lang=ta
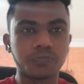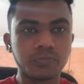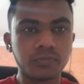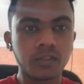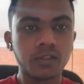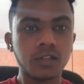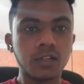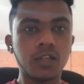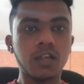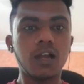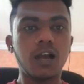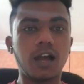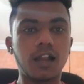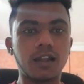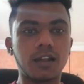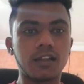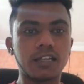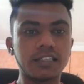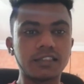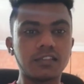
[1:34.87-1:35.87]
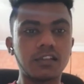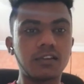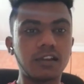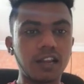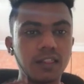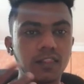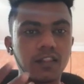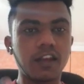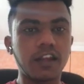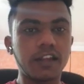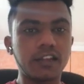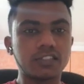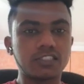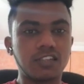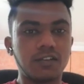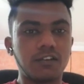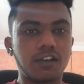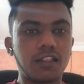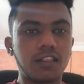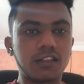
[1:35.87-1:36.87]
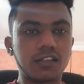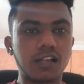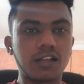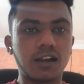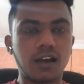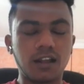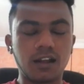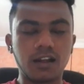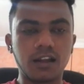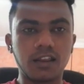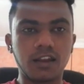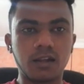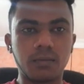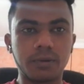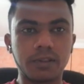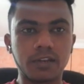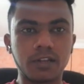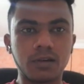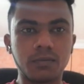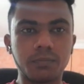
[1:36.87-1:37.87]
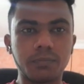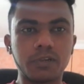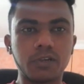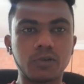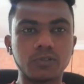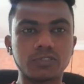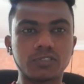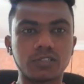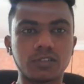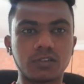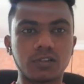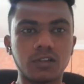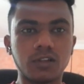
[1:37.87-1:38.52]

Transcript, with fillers: தான் அண்ட் இந்த ட்ரெயின் ட்ரெயினர்ஸ் நான் வரதுக்கு காரணம் என்ன அப்படின்னா பிகாஸ்